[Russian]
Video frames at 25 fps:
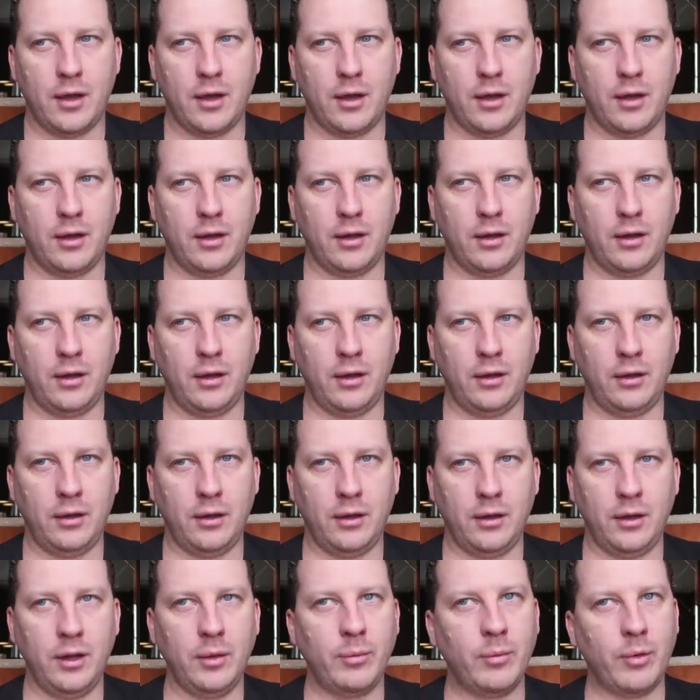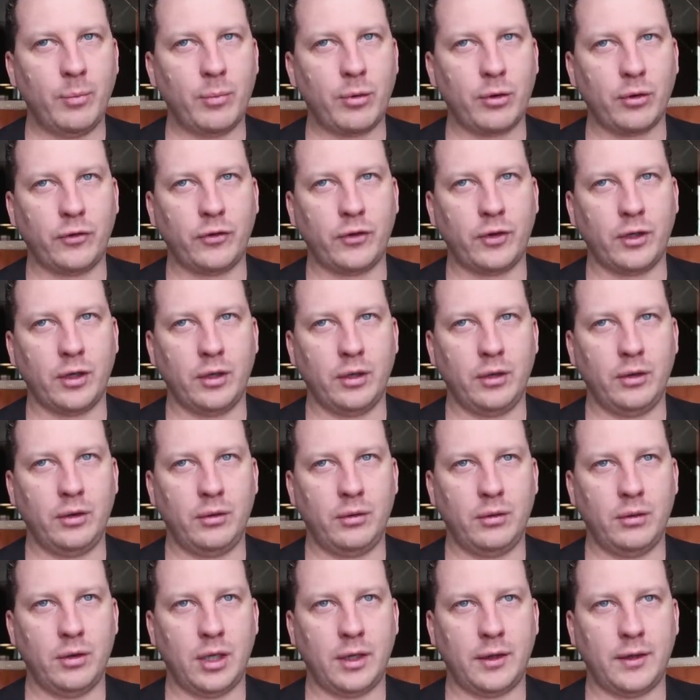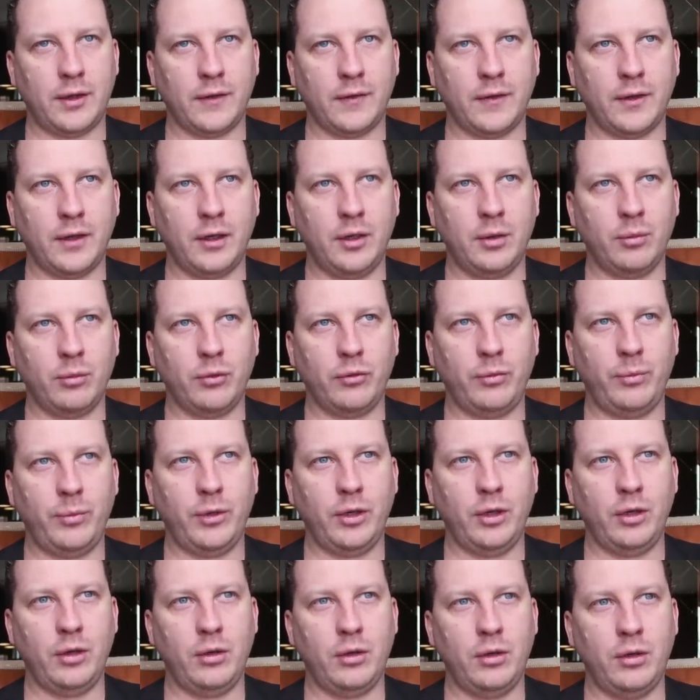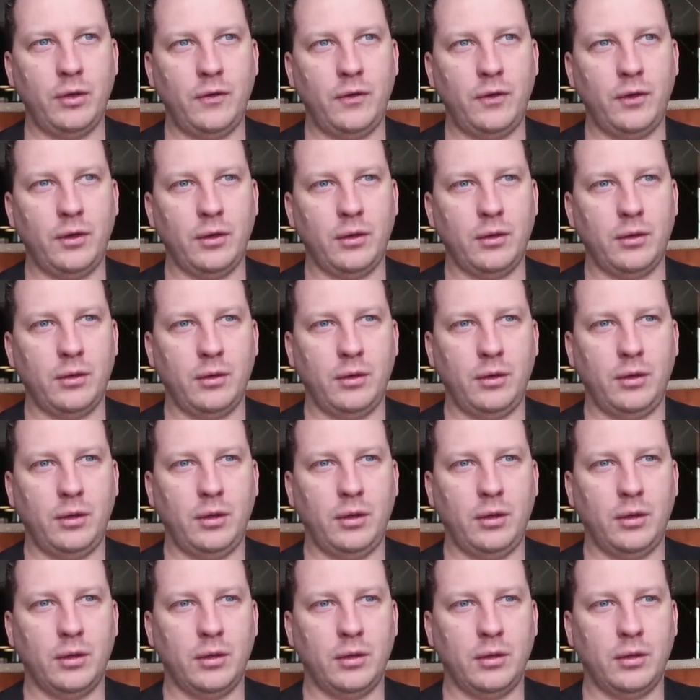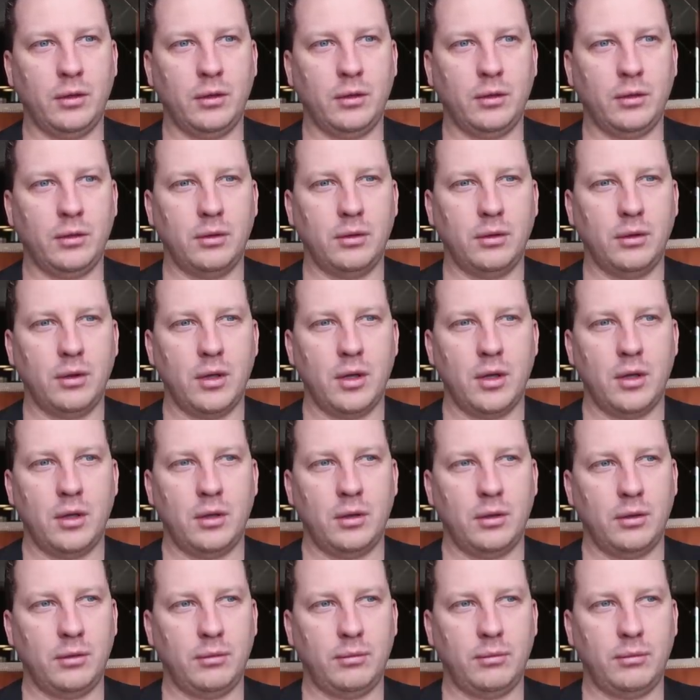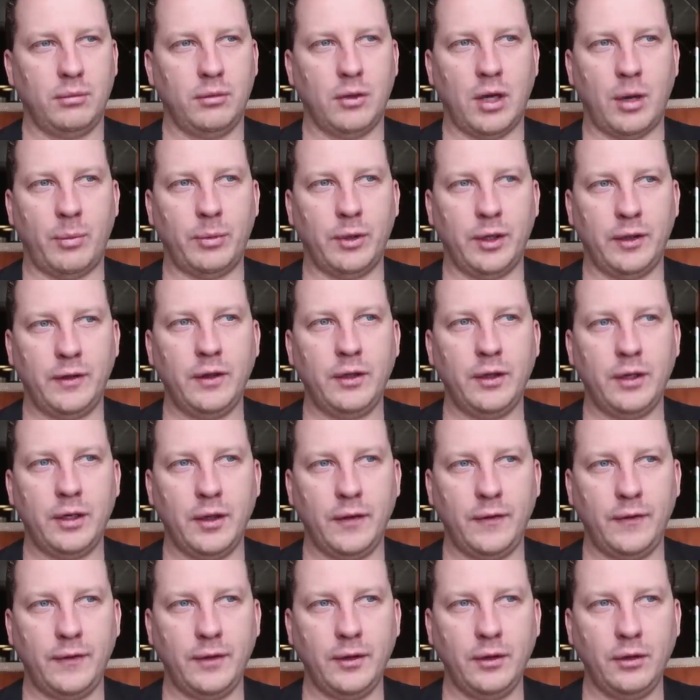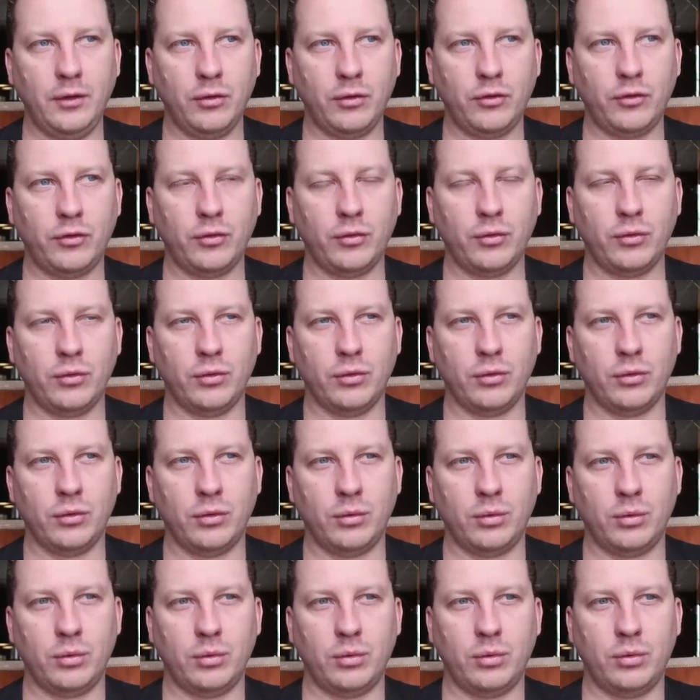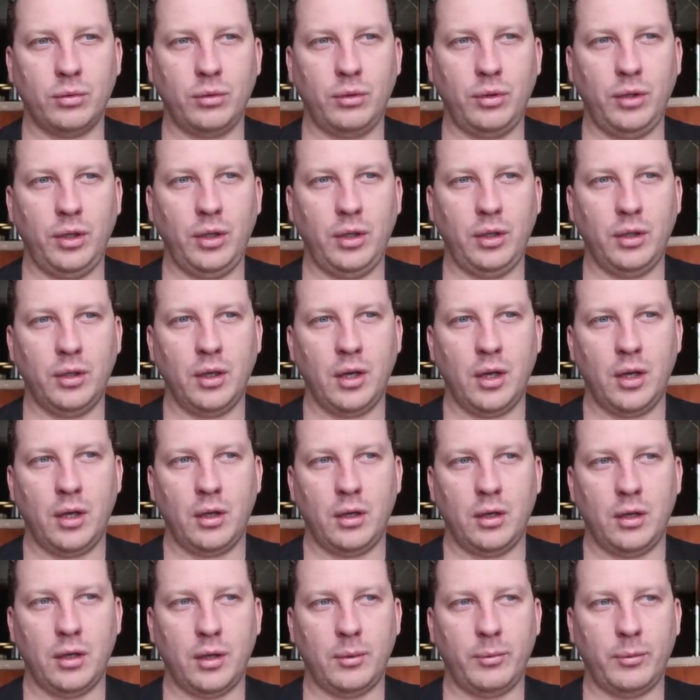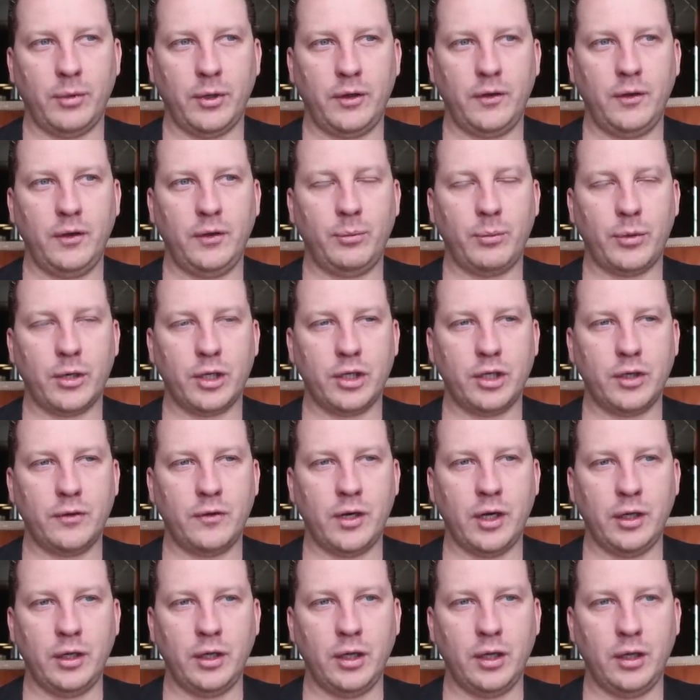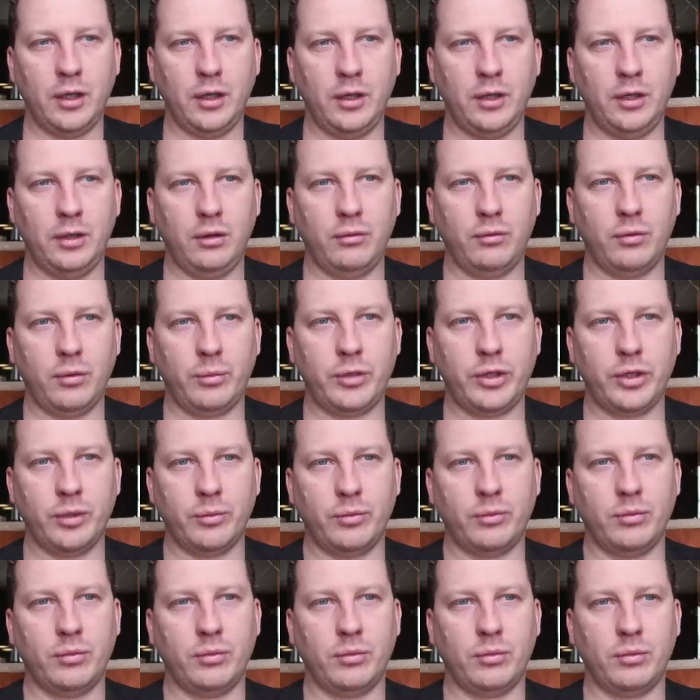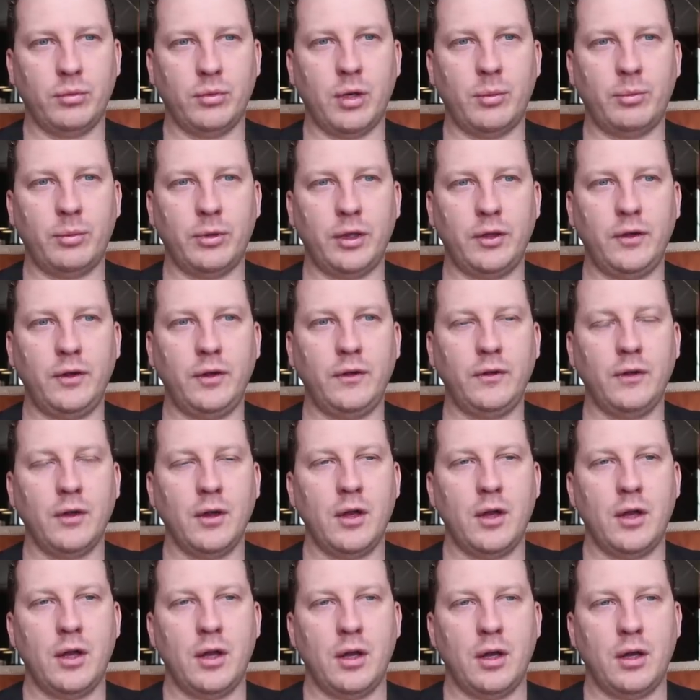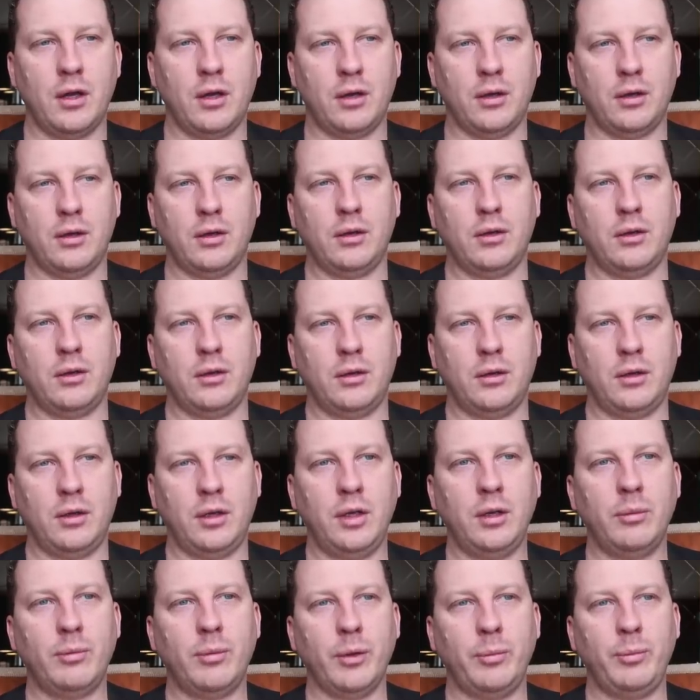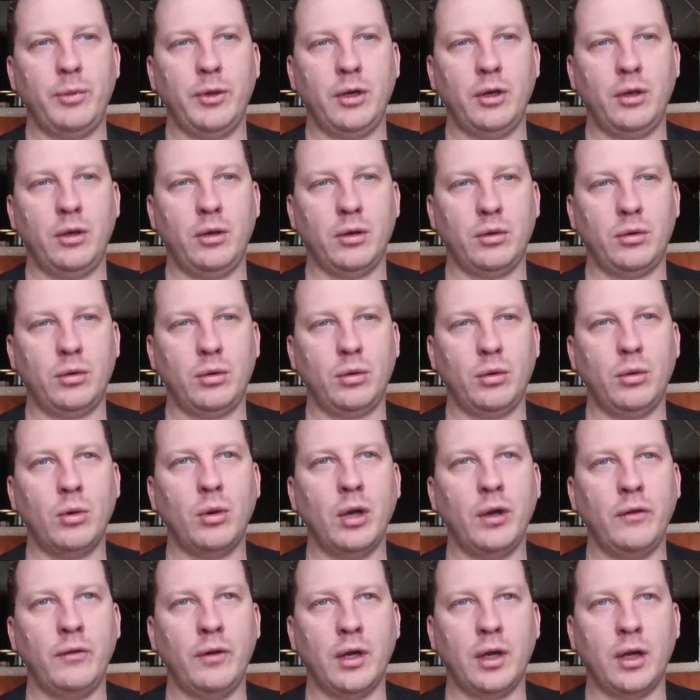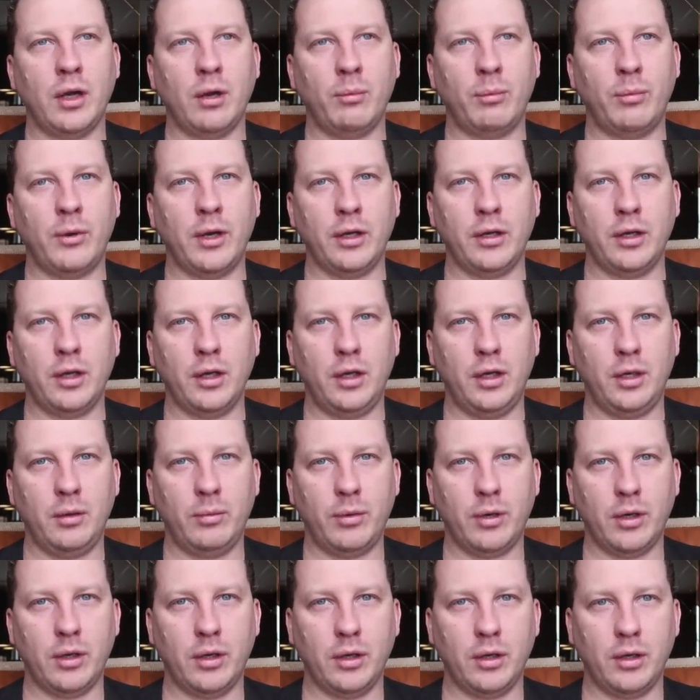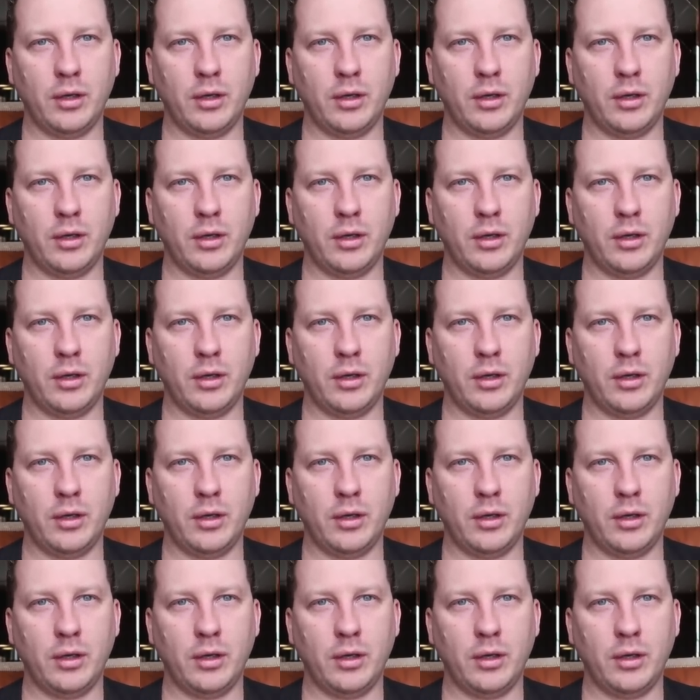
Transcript: э, э либо просто отказать ему в перелете и э, э, оплатить гостиницу э, и оплатить проживание и, в общем, оплатить Э, либо перелет другой авиакомпании, либо